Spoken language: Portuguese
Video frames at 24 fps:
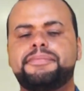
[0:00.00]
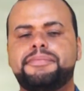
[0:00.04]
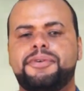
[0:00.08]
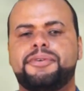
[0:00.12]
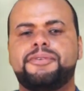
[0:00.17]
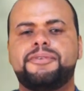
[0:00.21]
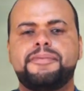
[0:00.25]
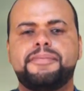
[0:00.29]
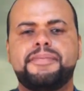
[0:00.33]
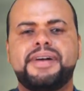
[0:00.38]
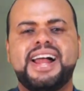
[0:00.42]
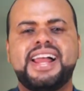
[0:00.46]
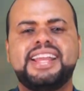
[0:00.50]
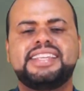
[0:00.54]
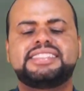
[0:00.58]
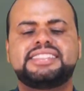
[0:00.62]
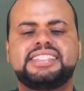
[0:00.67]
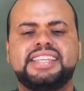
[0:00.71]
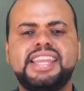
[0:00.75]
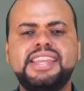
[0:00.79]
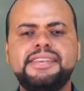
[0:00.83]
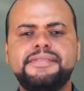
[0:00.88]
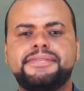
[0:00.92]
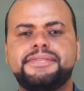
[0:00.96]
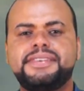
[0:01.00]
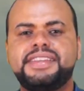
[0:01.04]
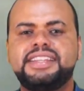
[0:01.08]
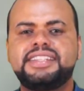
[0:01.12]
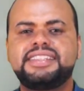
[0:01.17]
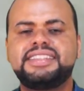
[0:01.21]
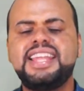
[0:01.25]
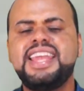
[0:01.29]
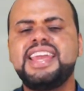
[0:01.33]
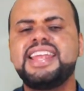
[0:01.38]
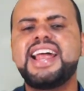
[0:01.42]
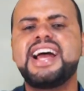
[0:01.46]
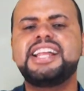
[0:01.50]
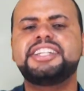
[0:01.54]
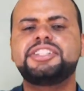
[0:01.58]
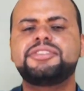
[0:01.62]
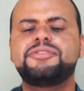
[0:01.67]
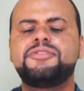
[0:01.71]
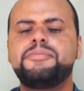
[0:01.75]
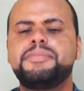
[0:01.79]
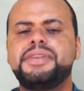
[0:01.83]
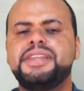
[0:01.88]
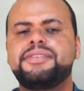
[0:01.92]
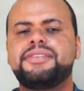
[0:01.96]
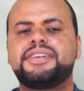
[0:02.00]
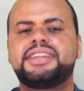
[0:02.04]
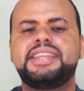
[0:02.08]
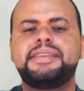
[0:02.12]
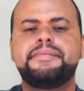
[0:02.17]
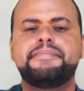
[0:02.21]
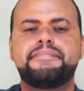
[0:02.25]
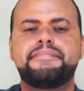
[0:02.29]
um pouco mais. Enfim, interaja comigo aqui